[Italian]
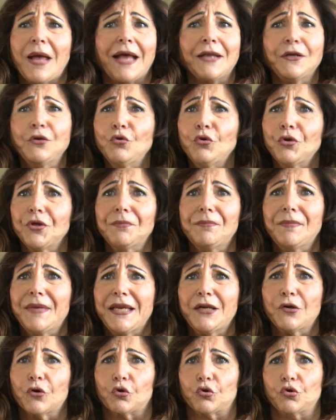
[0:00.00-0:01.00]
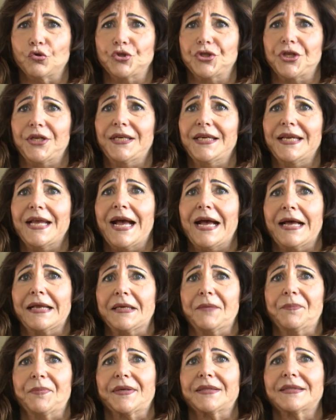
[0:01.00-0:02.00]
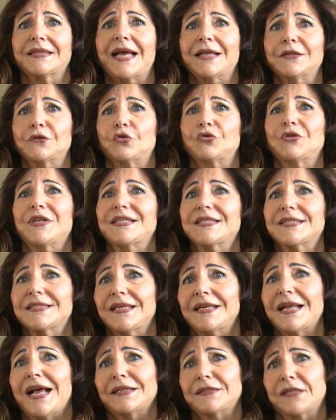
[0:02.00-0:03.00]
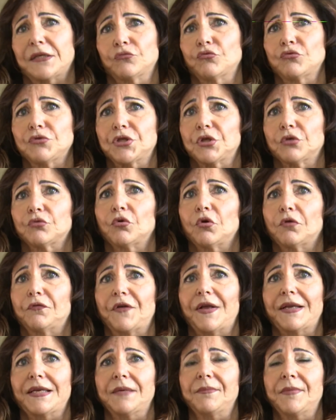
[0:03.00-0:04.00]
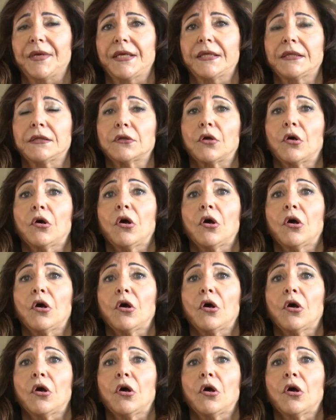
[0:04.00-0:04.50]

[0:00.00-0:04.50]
a noi meno congeniali, pertanto destinate ad un sicuro fallimento.